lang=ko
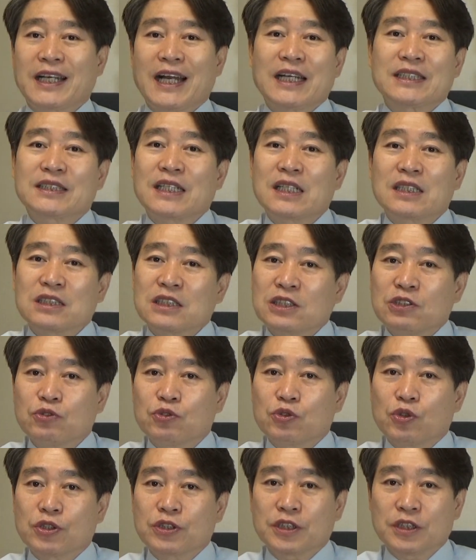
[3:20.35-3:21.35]
가장
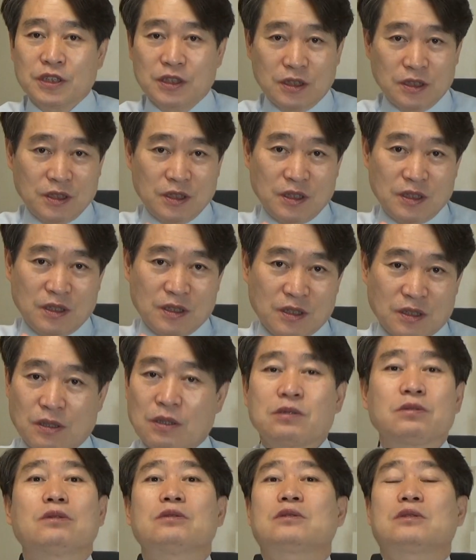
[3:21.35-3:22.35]
쉬운 것이
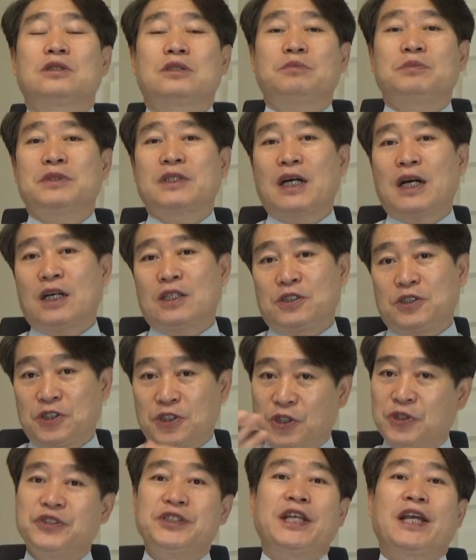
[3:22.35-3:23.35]
그런 것들입니다.
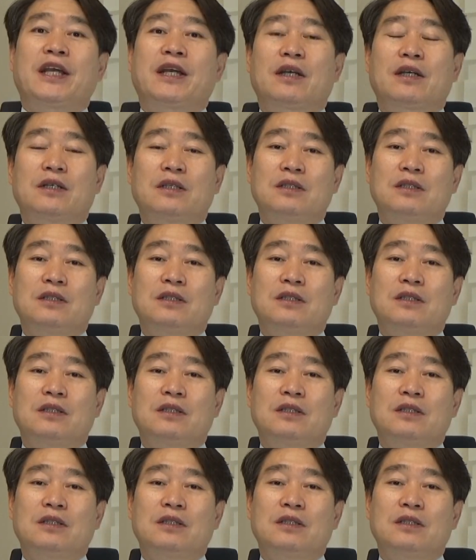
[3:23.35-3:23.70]
전쟁.